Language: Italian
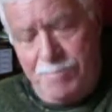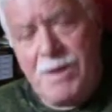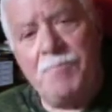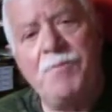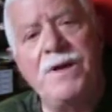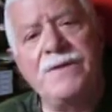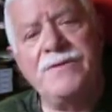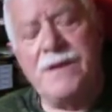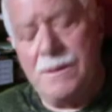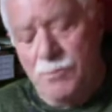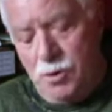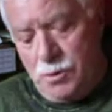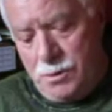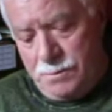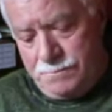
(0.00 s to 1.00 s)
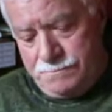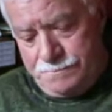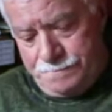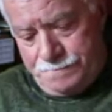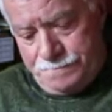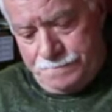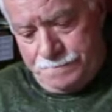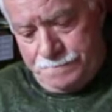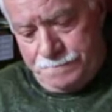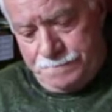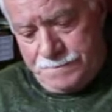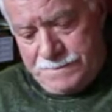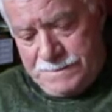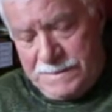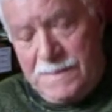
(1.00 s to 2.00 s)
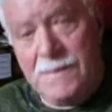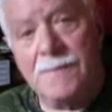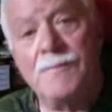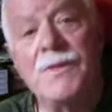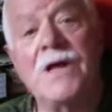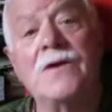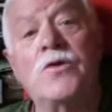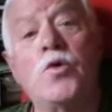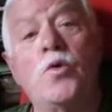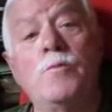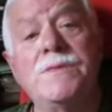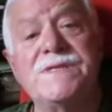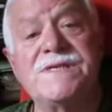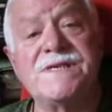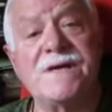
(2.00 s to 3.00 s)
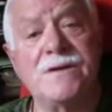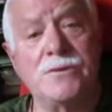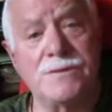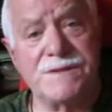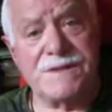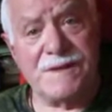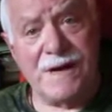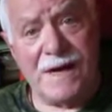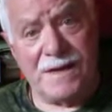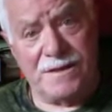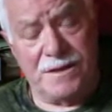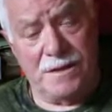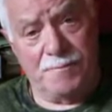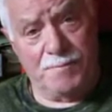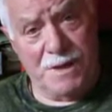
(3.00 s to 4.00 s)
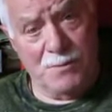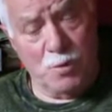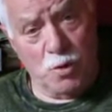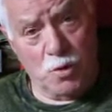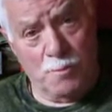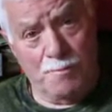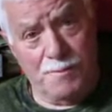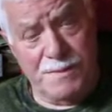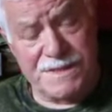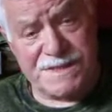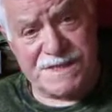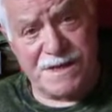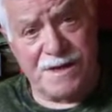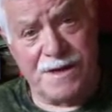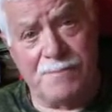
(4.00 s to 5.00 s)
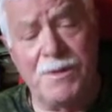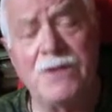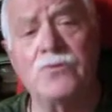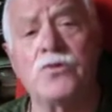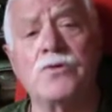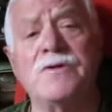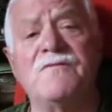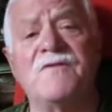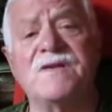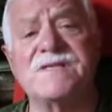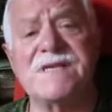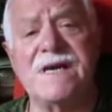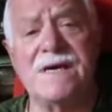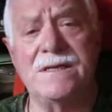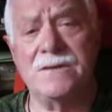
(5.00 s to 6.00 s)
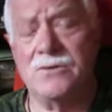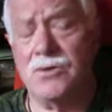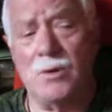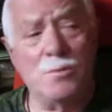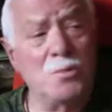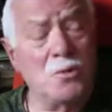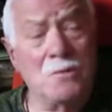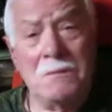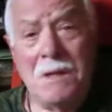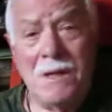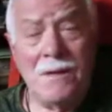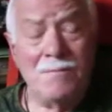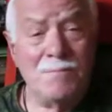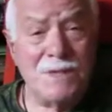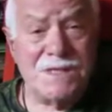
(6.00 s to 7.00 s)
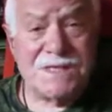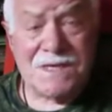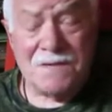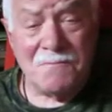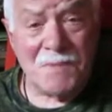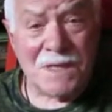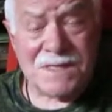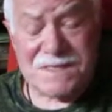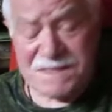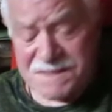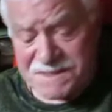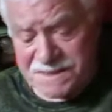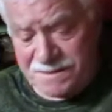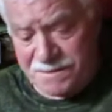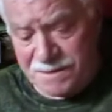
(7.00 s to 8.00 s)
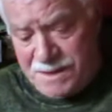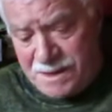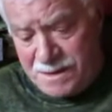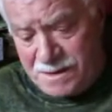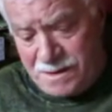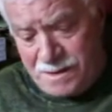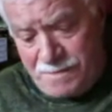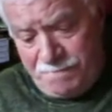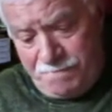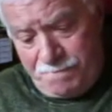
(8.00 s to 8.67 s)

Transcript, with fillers: Beh, partiamo dal commissario Strati, il primo commissariamento di Frascati dopo, mi sembra, 60 anni.